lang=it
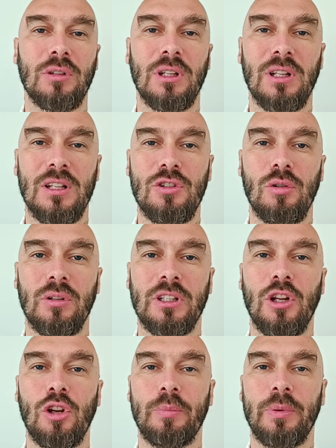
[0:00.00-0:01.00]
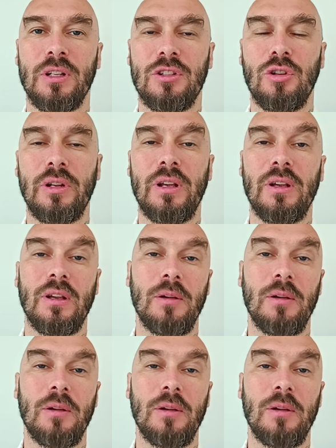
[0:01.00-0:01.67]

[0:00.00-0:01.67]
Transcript: della zona dell'operazione